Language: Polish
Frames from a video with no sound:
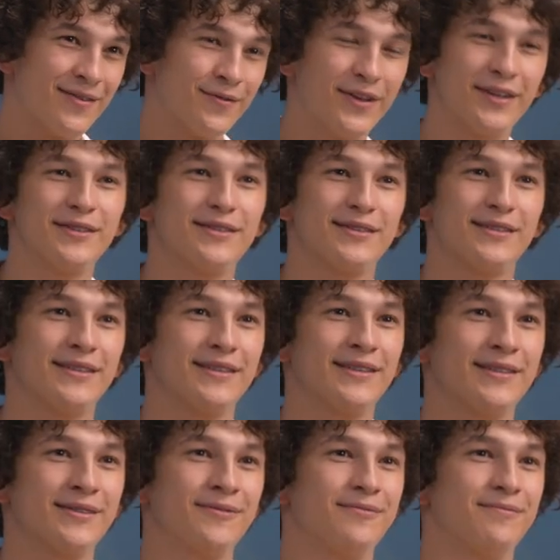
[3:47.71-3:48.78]
Więc.
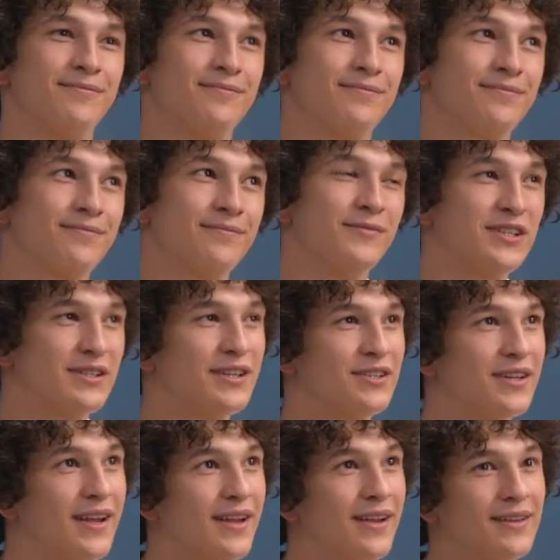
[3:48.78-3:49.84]
Yy, myślę,
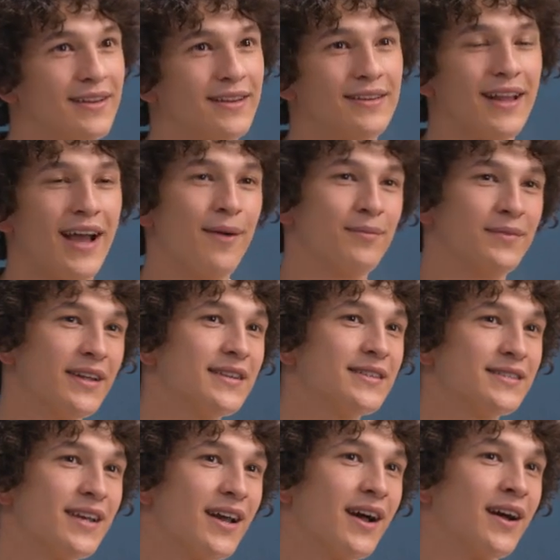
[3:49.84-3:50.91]
że ta
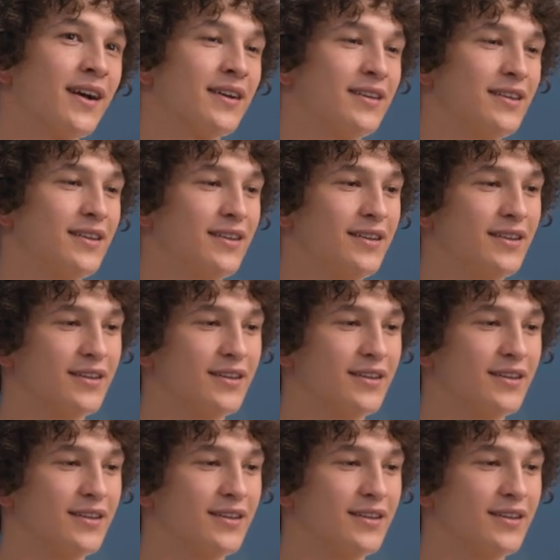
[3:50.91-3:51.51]
amnezja i,